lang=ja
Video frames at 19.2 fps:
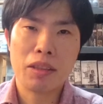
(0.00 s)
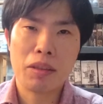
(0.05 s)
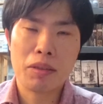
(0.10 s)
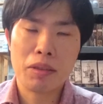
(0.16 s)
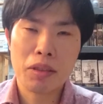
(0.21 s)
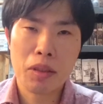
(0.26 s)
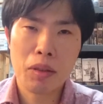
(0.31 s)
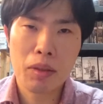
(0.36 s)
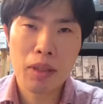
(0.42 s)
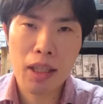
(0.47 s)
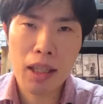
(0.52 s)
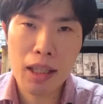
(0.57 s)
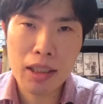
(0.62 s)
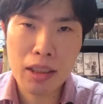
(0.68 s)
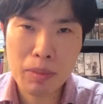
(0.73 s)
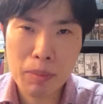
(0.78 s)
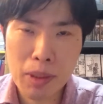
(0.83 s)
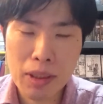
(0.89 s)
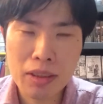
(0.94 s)
よろしくお願
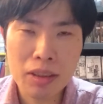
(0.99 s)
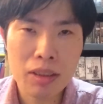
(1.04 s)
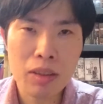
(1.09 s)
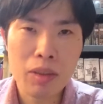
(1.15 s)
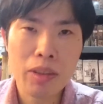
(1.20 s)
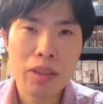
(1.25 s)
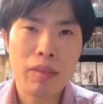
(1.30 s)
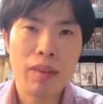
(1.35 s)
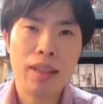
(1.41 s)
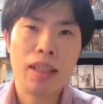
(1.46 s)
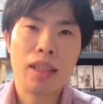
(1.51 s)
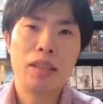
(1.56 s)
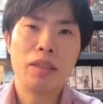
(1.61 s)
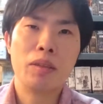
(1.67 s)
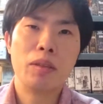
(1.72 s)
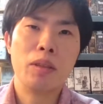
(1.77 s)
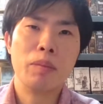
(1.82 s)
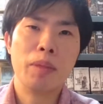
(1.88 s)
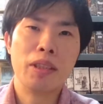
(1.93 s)
いします。お世話になっ
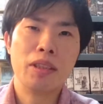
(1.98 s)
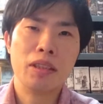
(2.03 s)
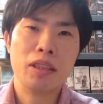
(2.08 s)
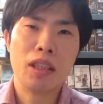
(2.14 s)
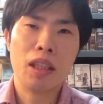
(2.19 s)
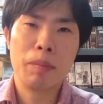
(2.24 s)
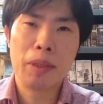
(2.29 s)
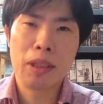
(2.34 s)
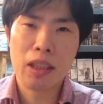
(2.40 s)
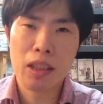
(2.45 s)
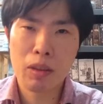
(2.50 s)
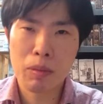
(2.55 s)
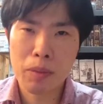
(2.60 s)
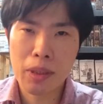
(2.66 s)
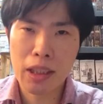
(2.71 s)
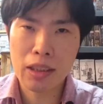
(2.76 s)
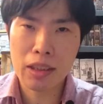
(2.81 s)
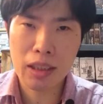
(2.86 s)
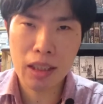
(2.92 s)
ております。蒲田の
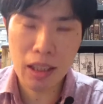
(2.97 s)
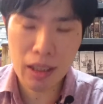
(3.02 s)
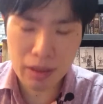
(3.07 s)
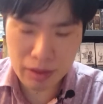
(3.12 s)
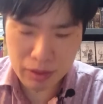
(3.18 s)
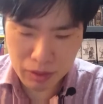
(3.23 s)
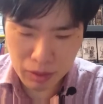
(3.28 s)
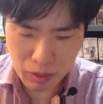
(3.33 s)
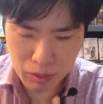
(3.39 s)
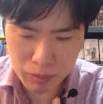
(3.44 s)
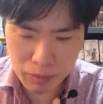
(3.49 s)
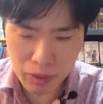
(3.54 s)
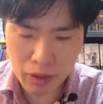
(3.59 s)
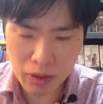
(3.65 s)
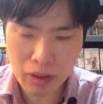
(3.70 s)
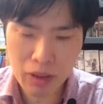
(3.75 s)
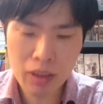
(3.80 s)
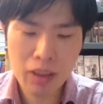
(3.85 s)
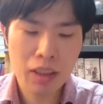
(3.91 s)
皆さん、どうも。